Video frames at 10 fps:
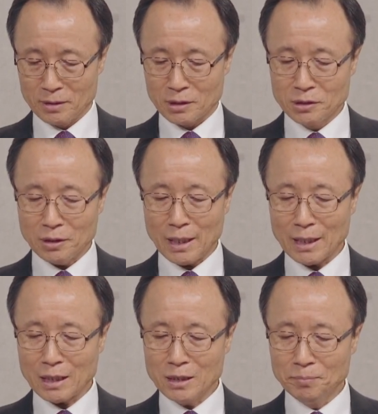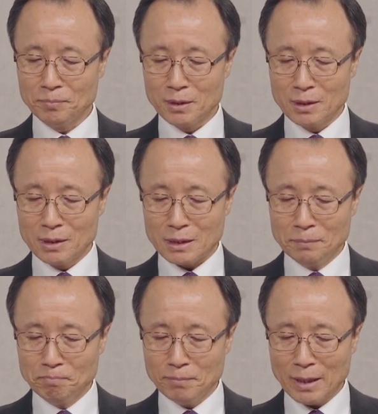그저 하나님
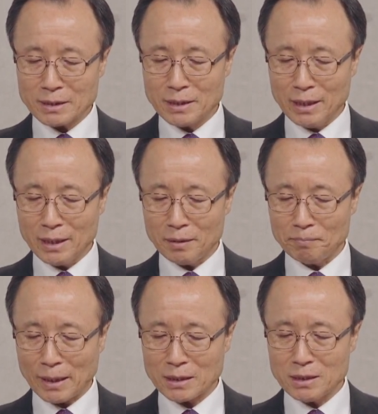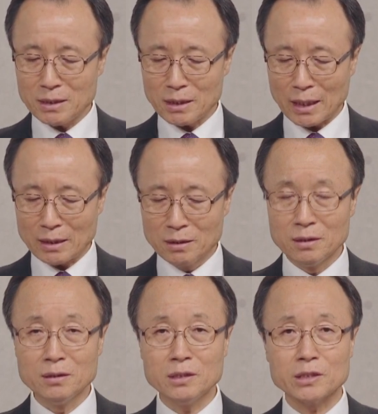입맛에 맞지
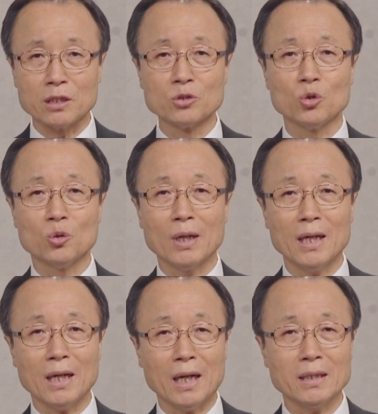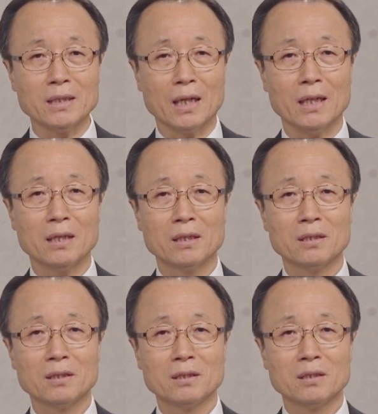않는 정도가 아니라
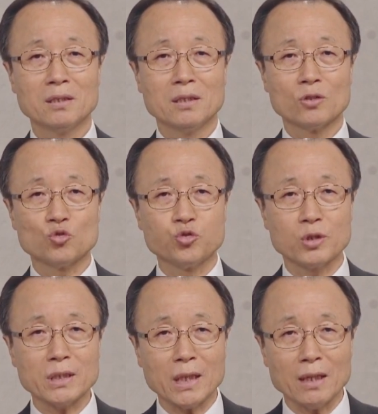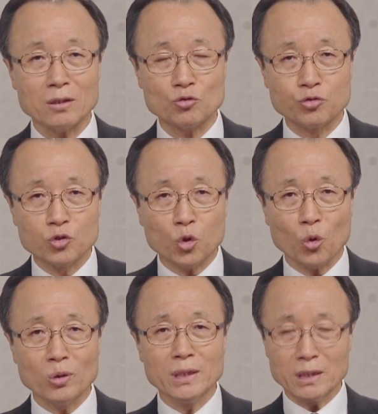구타,
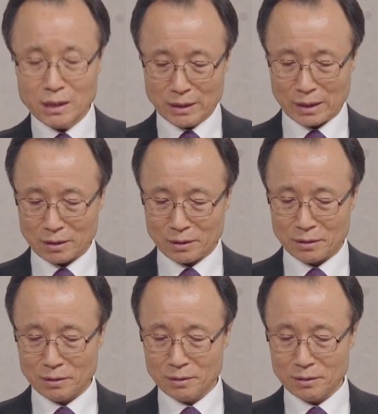구토를 일으킨다는 거예요.